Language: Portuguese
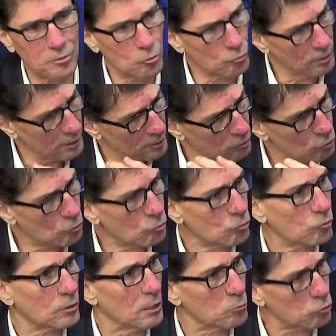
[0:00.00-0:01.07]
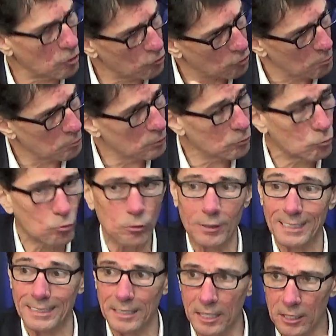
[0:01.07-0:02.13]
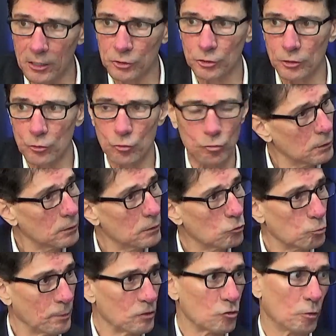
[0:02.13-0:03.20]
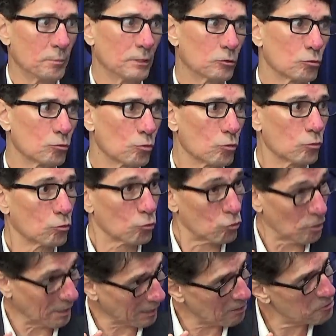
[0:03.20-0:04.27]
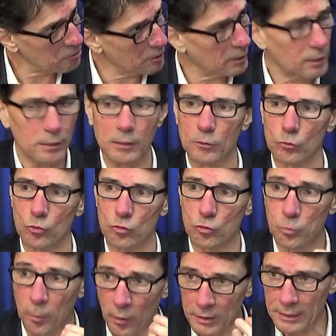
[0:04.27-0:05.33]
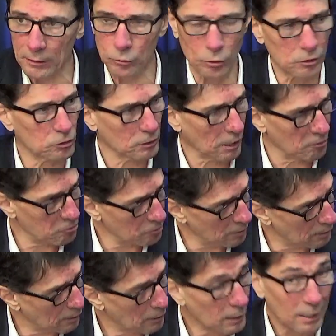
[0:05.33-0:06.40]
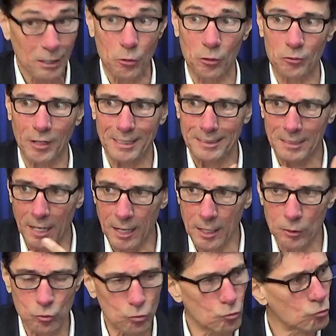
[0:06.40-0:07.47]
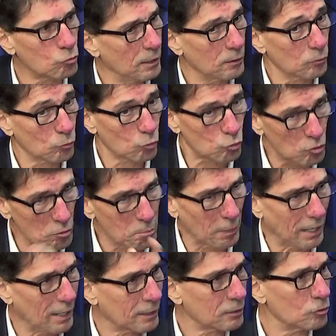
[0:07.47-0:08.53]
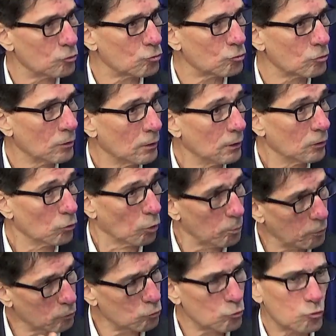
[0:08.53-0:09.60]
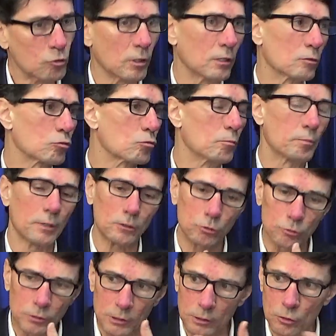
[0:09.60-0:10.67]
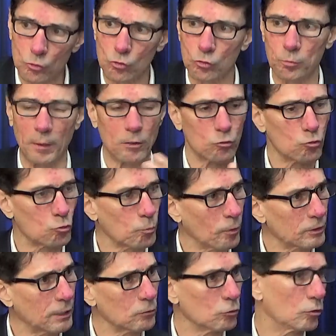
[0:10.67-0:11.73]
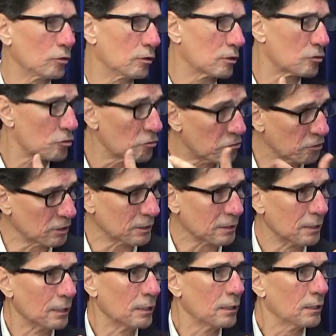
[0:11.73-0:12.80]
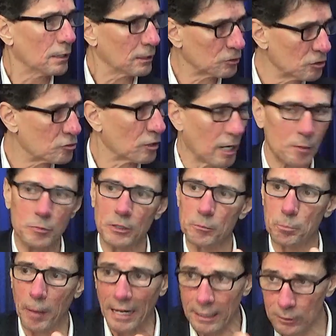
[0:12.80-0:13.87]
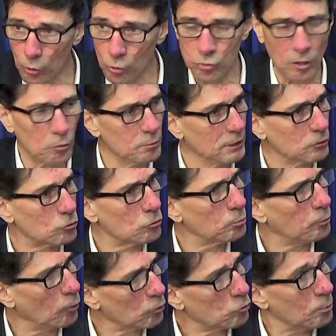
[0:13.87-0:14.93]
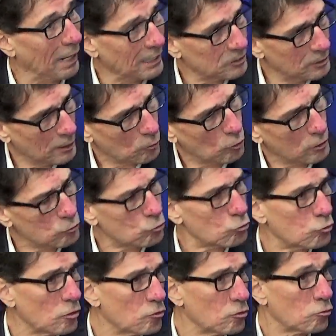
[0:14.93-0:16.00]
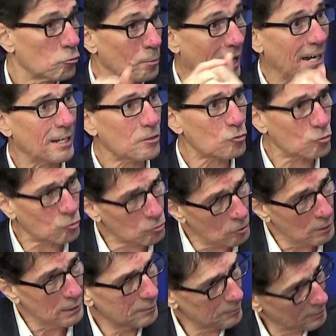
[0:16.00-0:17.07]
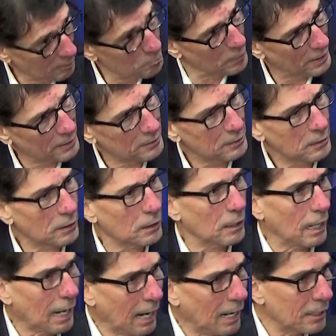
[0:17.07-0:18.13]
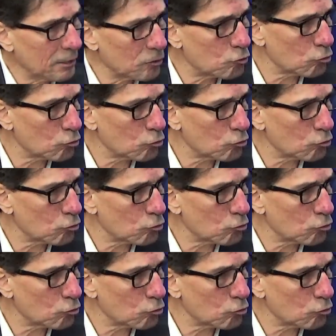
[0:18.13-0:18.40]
vezes temos recebido queixas, especialmente do, do C Café, dos exportadores de café, quanto a atrasos nos embarques no Porto de Santos, com prejuízos para os exportadores, enfim. A gente sabe, paradoxalmente, que o Porto bate recordes sucessivos, mas também há esse